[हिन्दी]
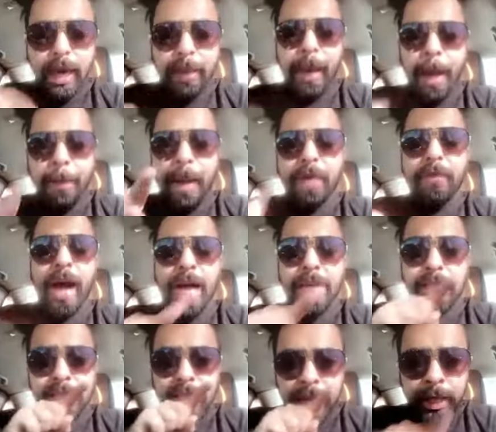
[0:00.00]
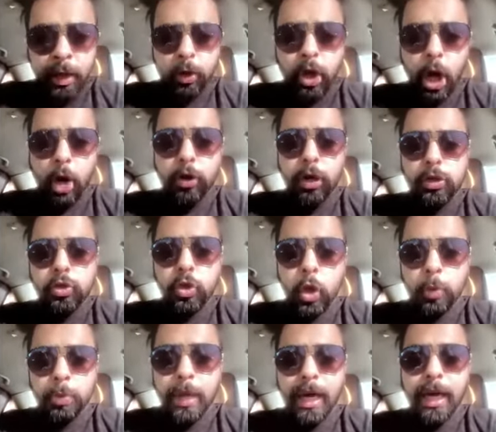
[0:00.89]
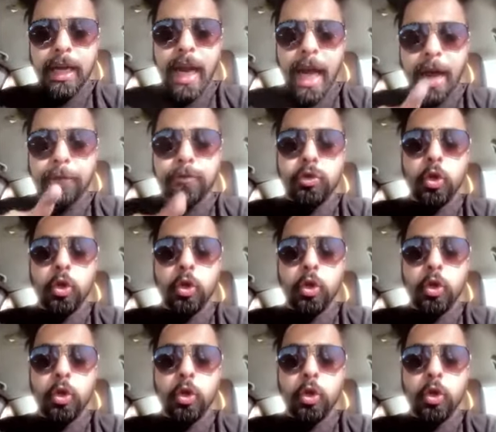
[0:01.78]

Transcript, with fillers: जब आप आवाज नहीं उठाओ जाओगे जुल्म के खिलाफ